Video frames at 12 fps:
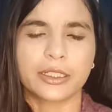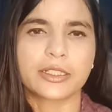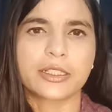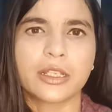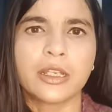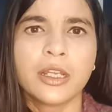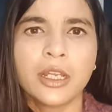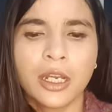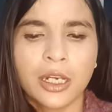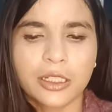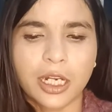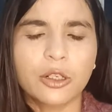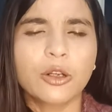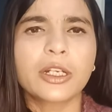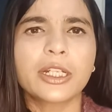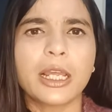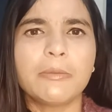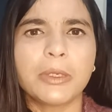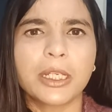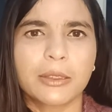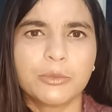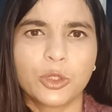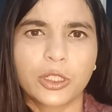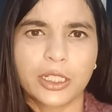लीजिए ठंडों के टाइम में
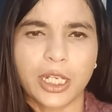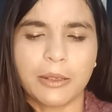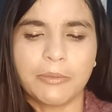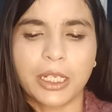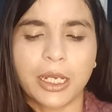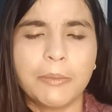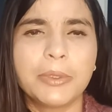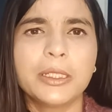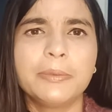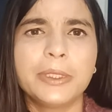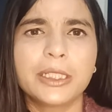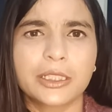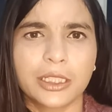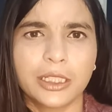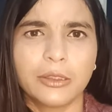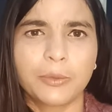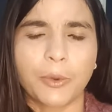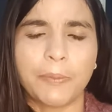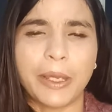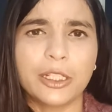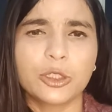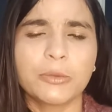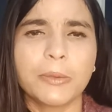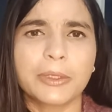गर्मियों के टाइम में कभी भी कितनी
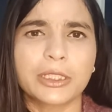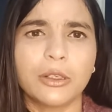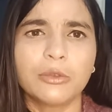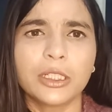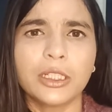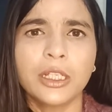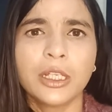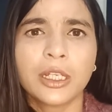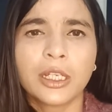पहले तो मैं बताऊंगी